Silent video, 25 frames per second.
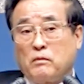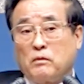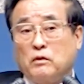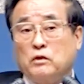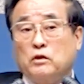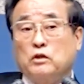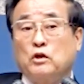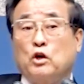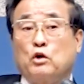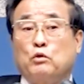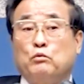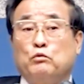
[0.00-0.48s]

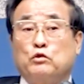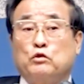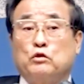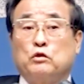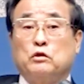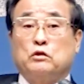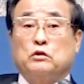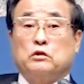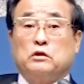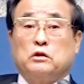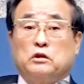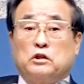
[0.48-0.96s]
그
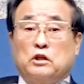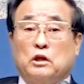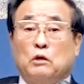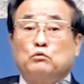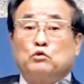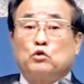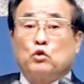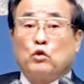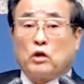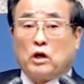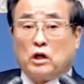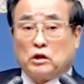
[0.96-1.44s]
여러분들은
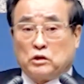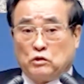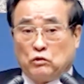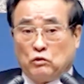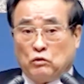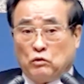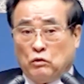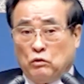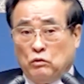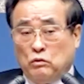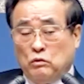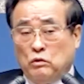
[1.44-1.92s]

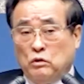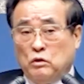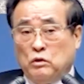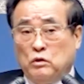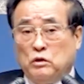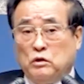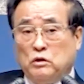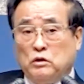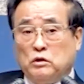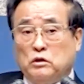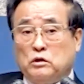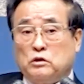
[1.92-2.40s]
겸손하시고
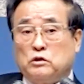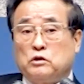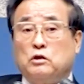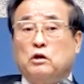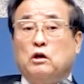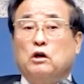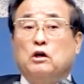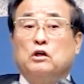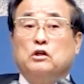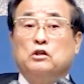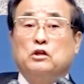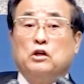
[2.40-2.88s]

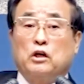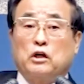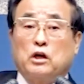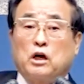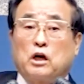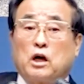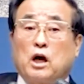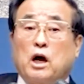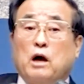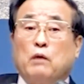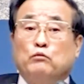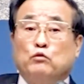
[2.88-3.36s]

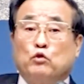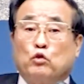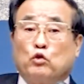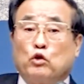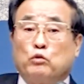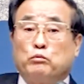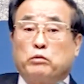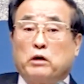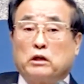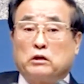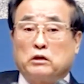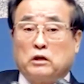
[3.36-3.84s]
성령의
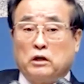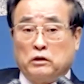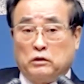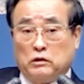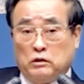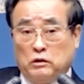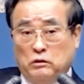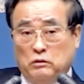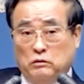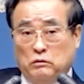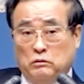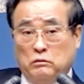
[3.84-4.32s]
감동을 받아야
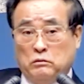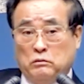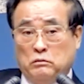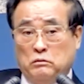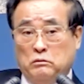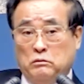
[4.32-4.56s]
돼요.